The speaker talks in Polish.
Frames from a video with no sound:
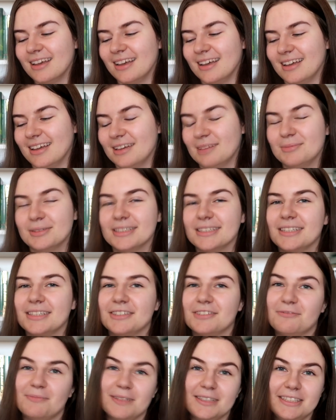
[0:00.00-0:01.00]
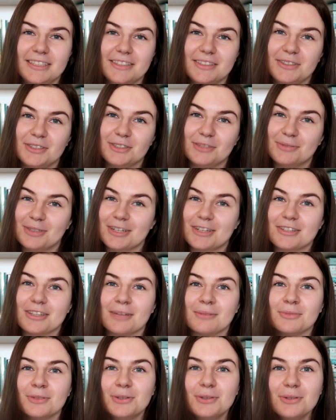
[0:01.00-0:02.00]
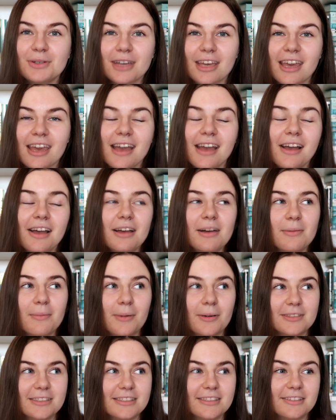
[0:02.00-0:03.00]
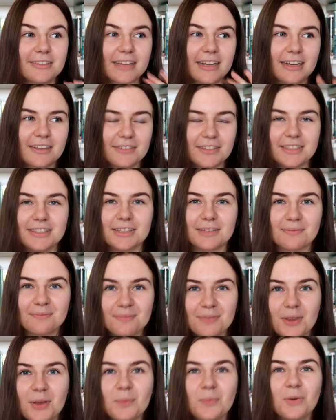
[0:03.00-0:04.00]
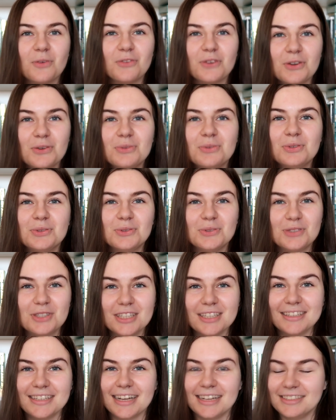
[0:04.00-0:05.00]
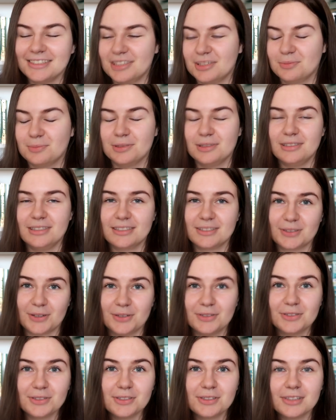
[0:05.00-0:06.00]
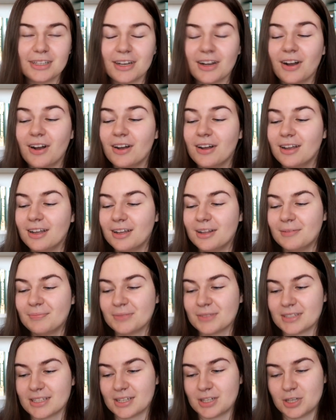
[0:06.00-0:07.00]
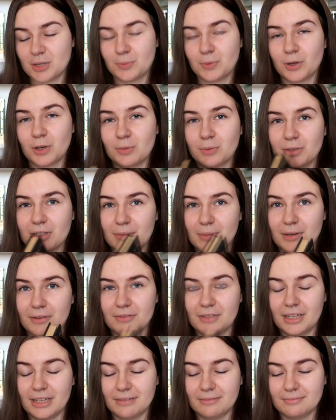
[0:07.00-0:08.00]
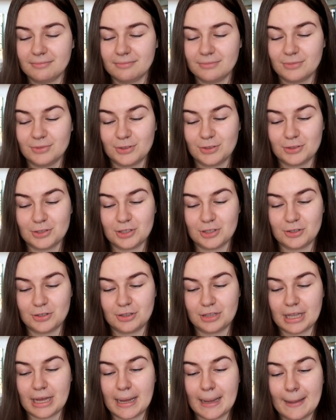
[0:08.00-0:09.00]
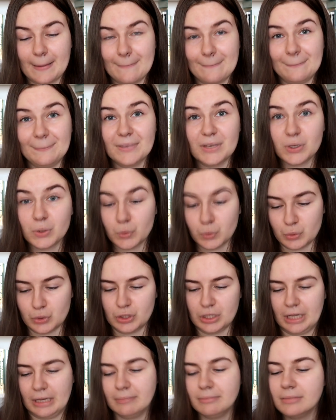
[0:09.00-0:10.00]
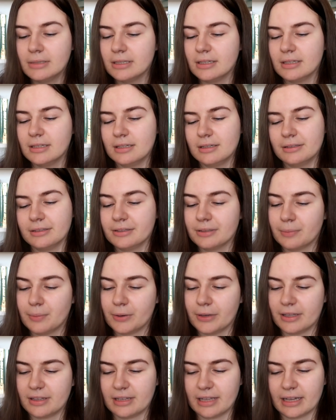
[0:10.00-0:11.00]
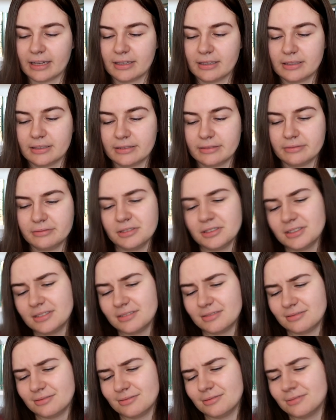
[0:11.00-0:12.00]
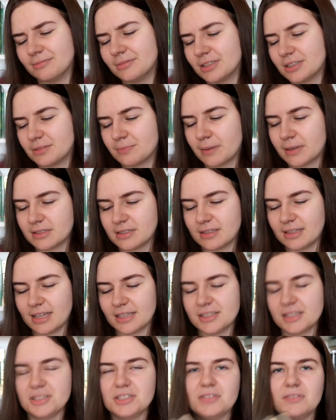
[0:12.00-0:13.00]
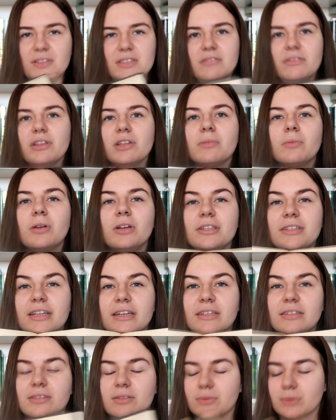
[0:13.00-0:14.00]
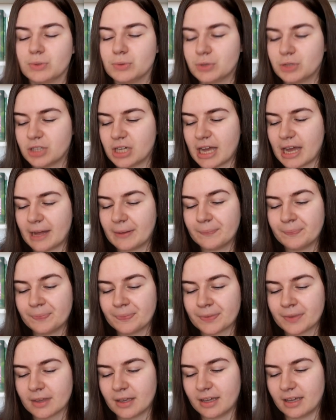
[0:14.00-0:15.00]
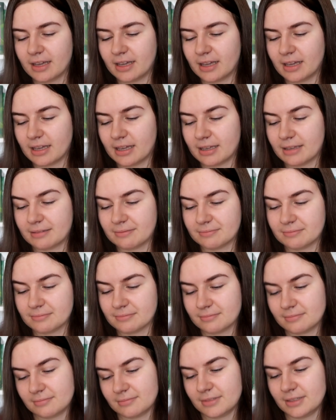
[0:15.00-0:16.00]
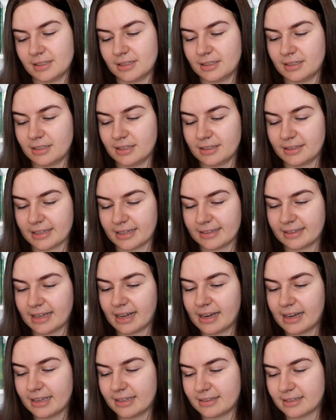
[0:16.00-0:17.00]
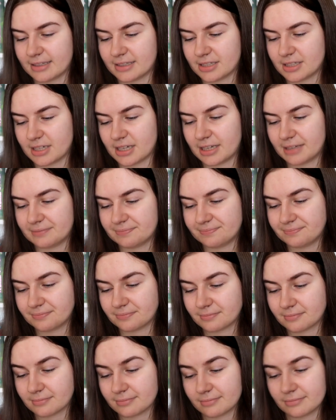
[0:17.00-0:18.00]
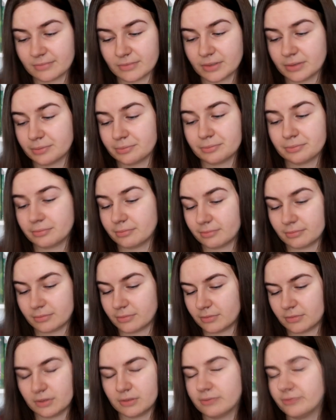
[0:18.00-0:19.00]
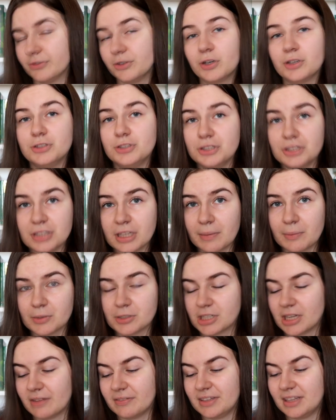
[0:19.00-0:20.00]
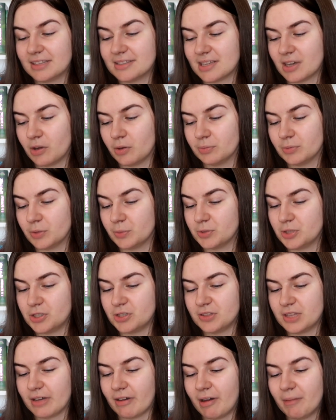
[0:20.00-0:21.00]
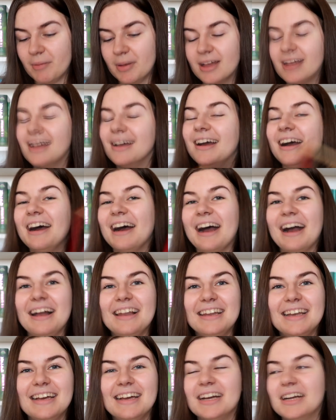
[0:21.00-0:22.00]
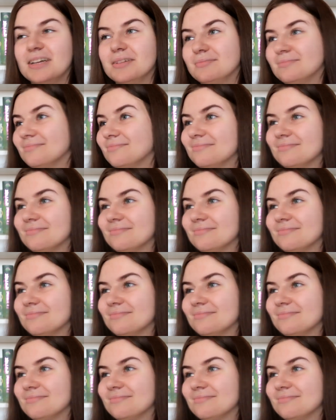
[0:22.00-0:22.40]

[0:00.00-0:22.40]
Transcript: E, myślę, że w październiku przeczytam drugi, bo chcę to tak, wiecie, powolutku czytać, żeby nie skończyć tego za szybko, bo naprawdę to się czyta mikusiem, no bo jednak to jest no, też bardziej dla dzieci, więc wiadomo, litery są duże e, i, i tak dalej, także no, w godzinę, można w niecałą to przeczytałam, ale